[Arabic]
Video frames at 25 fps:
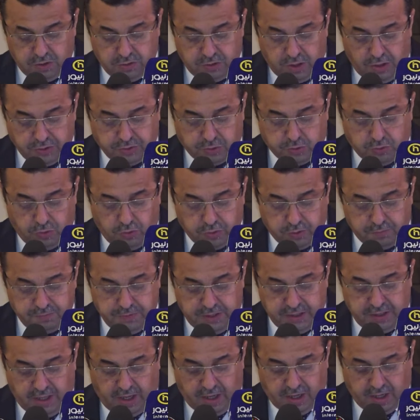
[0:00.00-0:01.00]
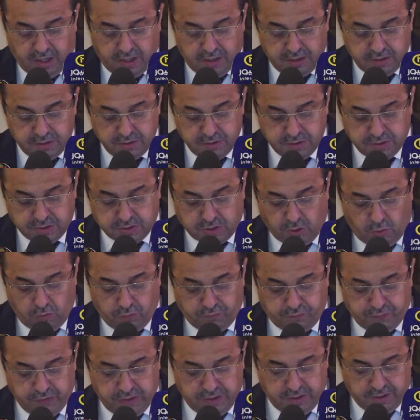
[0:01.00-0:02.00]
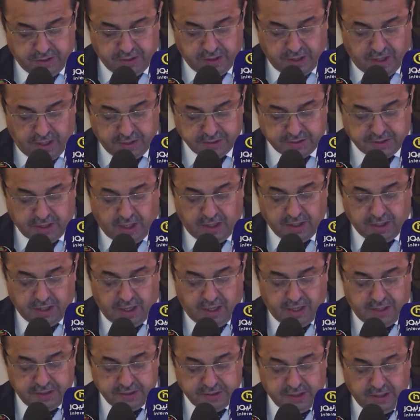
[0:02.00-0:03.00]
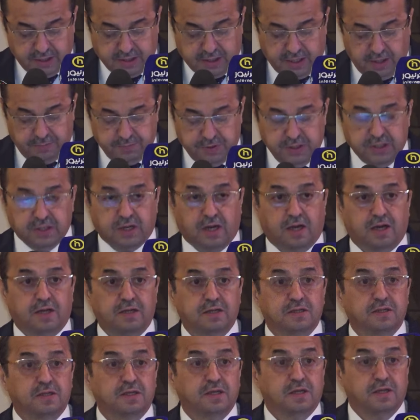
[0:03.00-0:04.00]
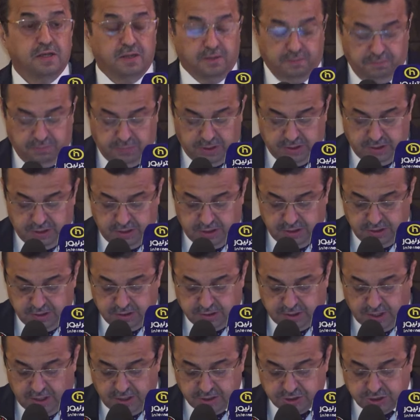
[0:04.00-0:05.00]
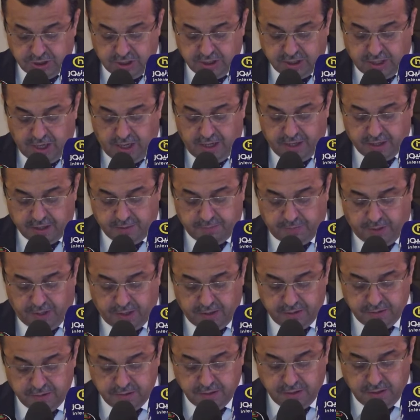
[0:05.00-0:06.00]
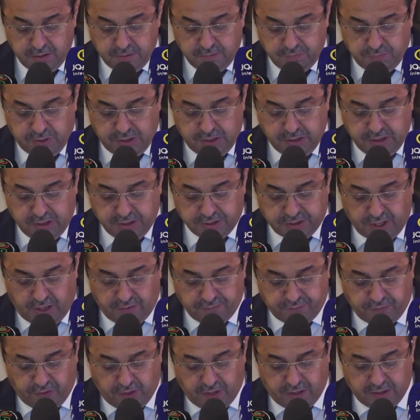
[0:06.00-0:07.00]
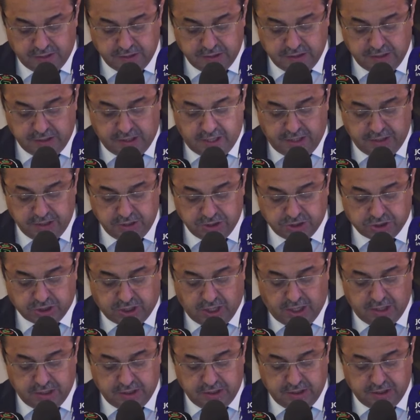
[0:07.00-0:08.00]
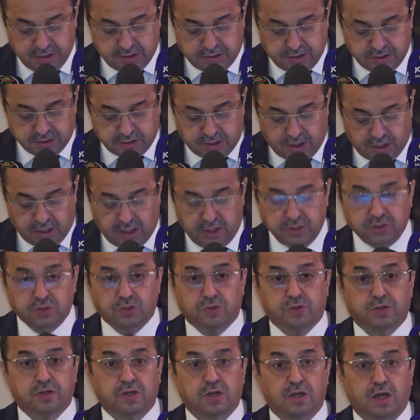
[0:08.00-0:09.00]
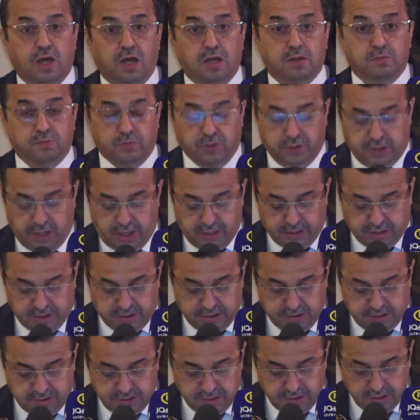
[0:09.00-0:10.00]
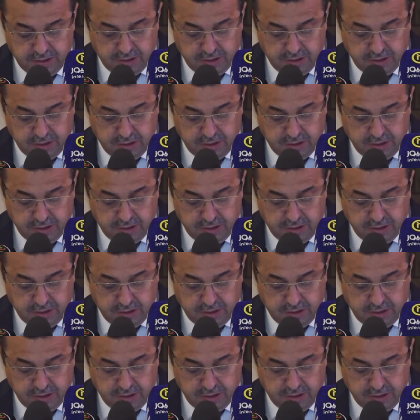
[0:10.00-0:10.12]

نذكر منها توفير الطاقات الكبيرة من إنتاج الكهرباء بالإضافة إلى إشكالية التغير المناخي